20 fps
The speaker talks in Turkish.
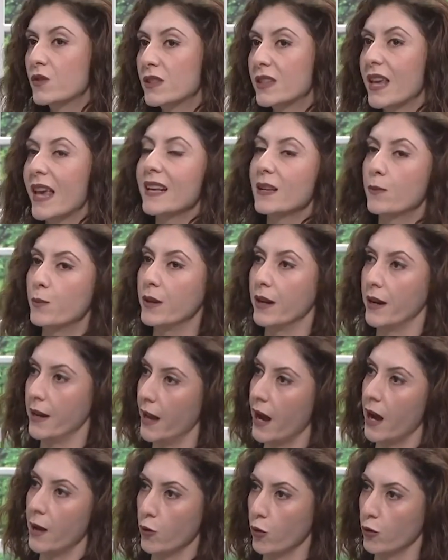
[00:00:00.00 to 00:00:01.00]
tek bir
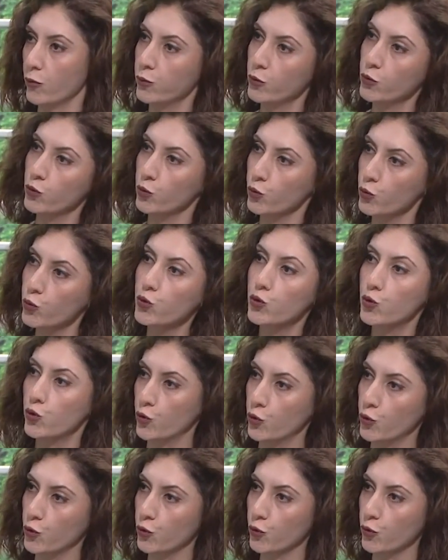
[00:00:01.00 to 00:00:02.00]
ayağı yok. Bunu
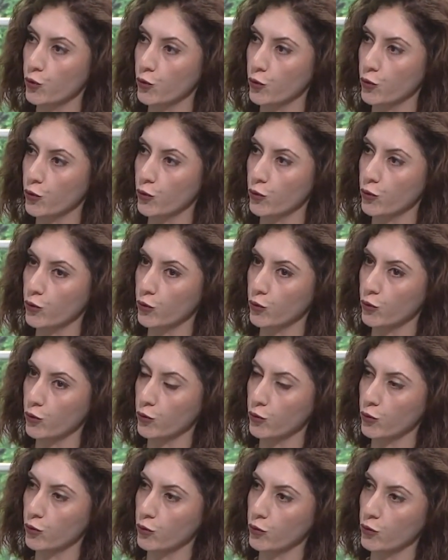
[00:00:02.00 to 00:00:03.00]
üç e,
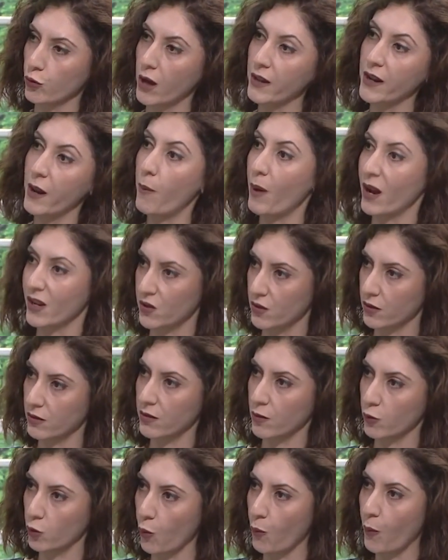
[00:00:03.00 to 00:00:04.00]
ana
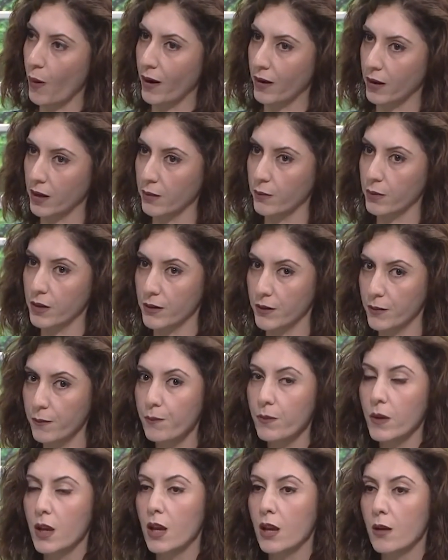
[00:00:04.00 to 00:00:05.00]
başlıkta toparlayabilirim.
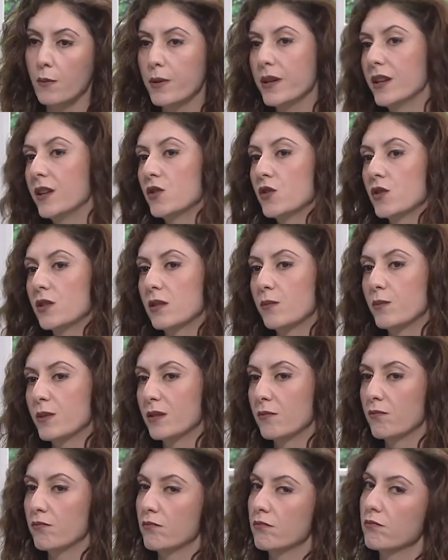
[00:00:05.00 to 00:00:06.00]
Birincisi
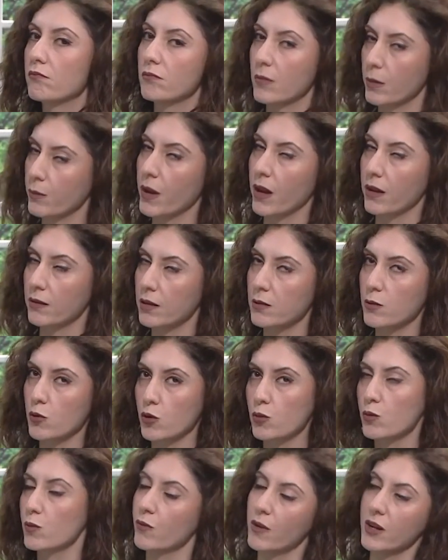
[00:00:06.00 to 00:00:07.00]
bizim de bir
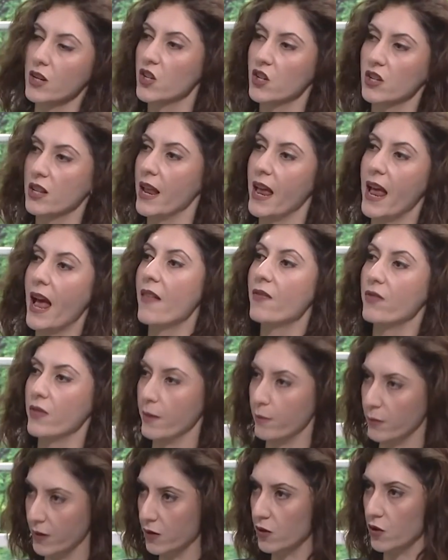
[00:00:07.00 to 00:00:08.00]
atasözümüz var. İşleyen
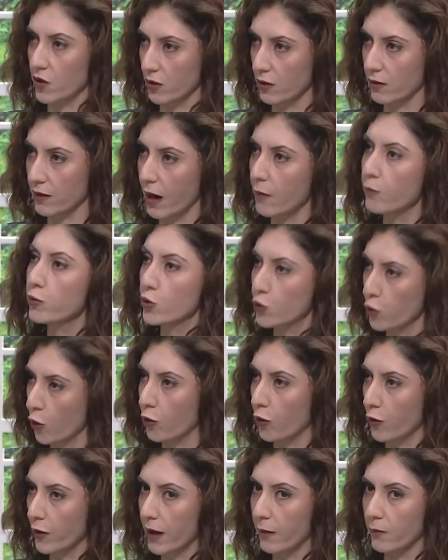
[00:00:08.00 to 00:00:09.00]
demir ışıldar. Bu
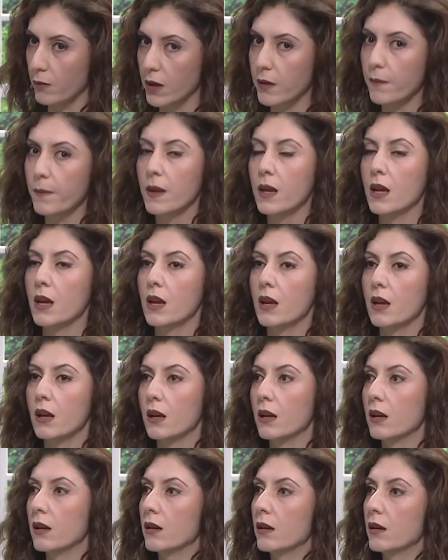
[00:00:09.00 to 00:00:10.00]
çok önemli. Pas
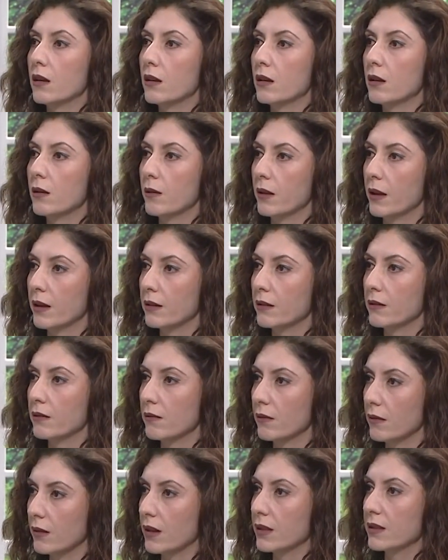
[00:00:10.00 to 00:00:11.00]
tutmaz. E, e,
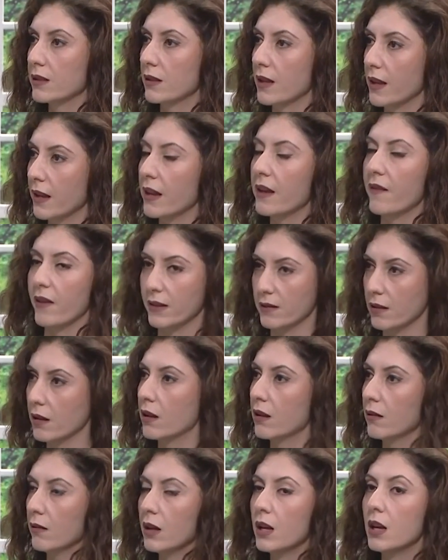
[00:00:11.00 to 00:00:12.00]
esle, evet. Ha,